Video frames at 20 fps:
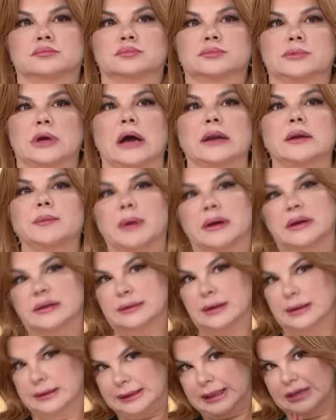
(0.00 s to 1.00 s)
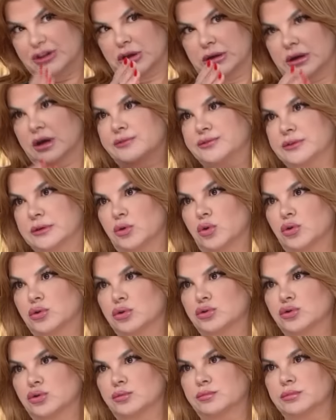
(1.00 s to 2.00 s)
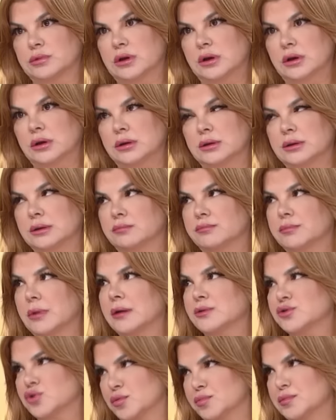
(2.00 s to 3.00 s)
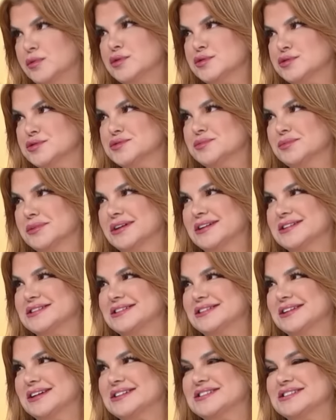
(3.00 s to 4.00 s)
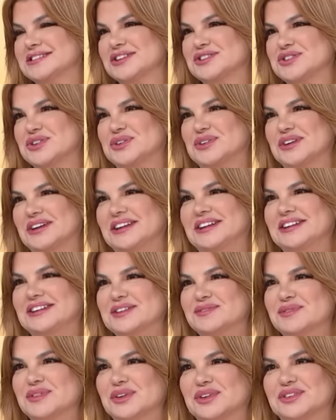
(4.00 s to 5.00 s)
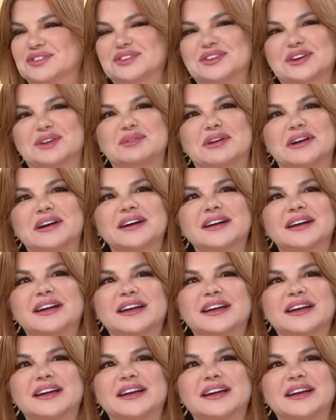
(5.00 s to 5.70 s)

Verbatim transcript: Yani ben de geçen hafta okuduğumda ben çok biliyorsunuz magazin aslında çok ilgimi yoktur ama